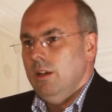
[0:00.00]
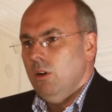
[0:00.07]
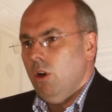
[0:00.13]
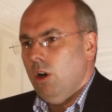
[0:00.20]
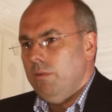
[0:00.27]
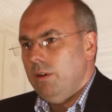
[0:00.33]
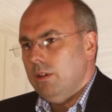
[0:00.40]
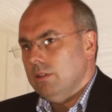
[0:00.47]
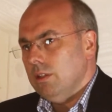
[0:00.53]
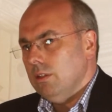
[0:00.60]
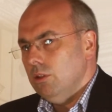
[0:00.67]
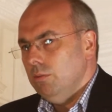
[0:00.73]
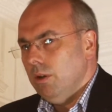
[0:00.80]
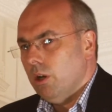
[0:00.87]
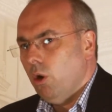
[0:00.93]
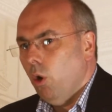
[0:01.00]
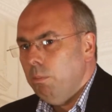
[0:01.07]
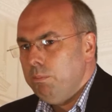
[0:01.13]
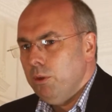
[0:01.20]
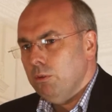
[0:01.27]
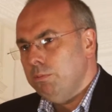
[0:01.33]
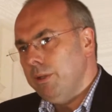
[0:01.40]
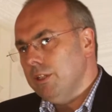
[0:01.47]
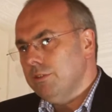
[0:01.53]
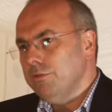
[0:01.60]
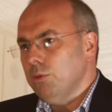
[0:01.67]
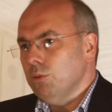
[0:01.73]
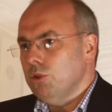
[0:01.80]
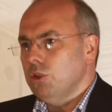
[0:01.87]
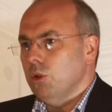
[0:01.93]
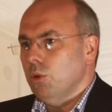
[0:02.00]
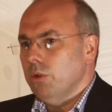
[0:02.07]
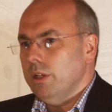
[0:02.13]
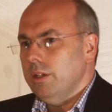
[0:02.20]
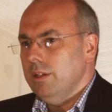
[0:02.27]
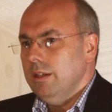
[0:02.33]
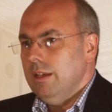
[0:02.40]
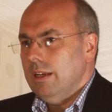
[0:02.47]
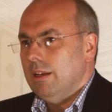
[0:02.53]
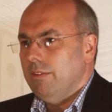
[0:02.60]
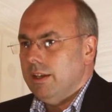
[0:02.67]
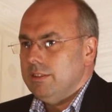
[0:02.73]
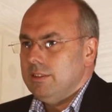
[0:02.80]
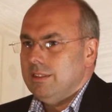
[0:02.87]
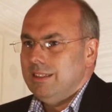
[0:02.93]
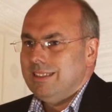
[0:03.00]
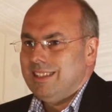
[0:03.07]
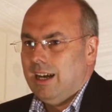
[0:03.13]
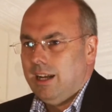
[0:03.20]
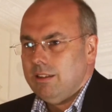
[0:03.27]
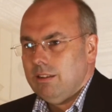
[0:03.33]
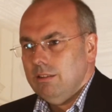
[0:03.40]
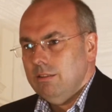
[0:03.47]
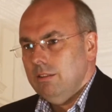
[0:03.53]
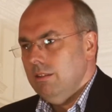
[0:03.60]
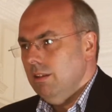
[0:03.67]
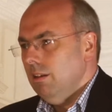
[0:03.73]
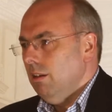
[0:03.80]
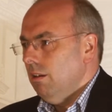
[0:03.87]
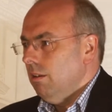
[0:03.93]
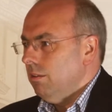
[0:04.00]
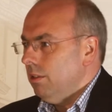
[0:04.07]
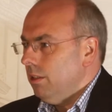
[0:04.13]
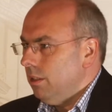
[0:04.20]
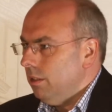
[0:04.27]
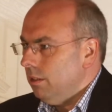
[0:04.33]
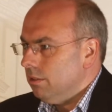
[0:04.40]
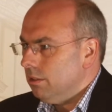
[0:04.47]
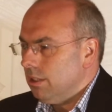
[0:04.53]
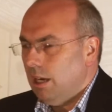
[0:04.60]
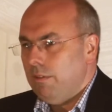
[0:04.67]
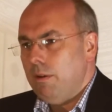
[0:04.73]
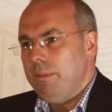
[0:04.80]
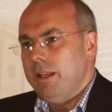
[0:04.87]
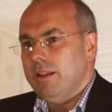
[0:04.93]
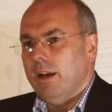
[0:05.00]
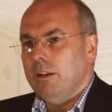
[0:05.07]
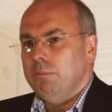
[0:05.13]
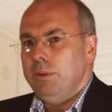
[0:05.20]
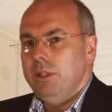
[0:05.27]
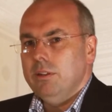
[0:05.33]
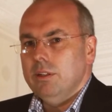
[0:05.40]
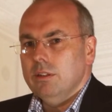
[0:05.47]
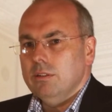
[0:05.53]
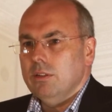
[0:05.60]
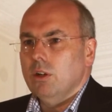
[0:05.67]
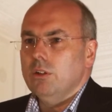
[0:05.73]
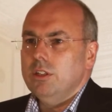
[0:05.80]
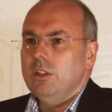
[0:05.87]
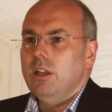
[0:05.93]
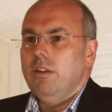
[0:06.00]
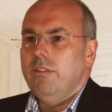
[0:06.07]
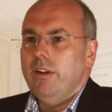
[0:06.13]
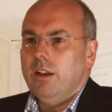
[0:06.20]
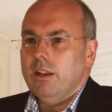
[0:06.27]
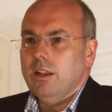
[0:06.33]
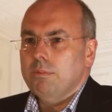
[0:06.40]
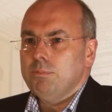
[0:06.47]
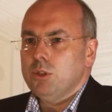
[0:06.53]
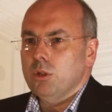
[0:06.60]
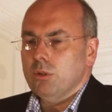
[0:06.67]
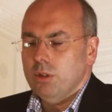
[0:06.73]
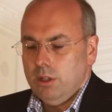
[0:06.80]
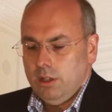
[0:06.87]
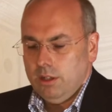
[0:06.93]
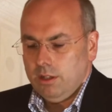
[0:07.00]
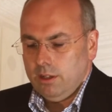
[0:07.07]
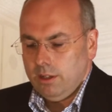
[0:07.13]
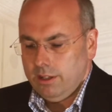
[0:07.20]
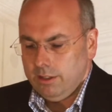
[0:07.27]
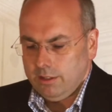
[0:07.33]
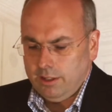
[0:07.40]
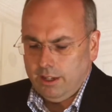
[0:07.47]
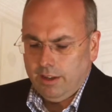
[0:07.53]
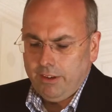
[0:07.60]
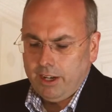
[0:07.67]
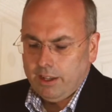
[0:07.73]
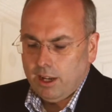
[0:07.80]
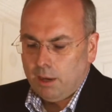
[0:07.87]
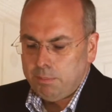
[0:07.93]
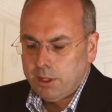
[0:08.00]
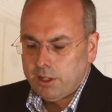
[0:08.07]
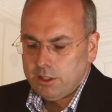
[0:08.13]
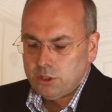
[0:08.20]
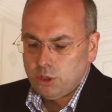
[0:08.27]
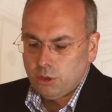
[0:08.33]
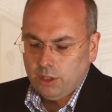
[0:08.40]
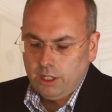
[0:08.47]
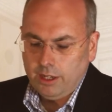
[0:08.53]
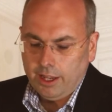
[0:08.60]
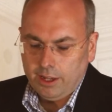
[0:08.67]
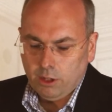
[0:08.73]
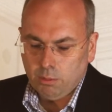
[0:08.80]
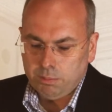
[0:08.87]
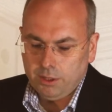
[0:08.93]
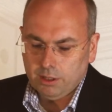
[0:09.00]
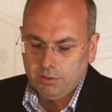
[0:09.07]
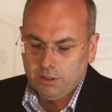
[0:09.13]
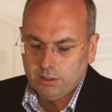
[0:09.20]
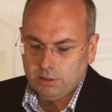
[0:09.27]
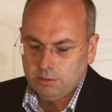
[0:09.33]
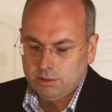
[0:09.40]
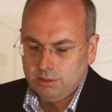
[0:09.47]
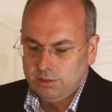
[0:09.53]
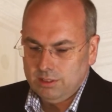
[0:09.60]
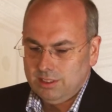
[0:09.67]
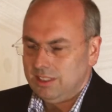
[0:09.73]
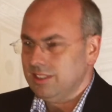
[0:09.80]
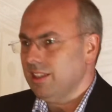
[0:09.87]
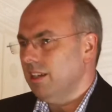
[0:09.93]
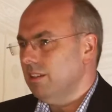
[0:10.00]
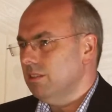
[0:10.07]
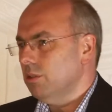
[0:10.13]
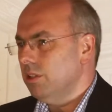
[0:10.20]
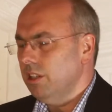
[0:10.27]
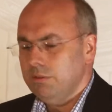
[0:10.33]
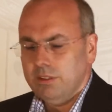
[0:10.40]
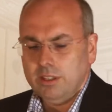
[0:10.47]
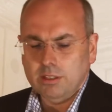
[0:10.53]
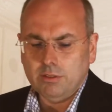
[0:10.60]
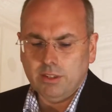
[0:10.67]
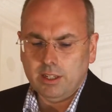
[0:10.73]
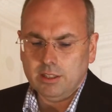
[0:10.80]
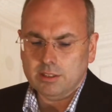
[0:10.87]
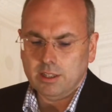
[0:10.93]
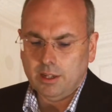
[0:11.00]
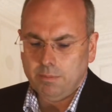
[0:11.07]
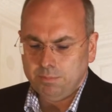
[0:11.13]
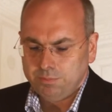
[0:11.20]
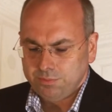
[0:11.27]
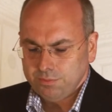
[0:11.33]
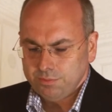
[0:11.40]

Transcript: aber dann über Copy- und Paste-Funktionen quasi die Daten, die das Government anbietet, dann in die jeweiligen Optionen, in die jeweiligen Applikationen hineinkopiert wird. Und das kann jetzt auch irgendwie nicht wirklich sein.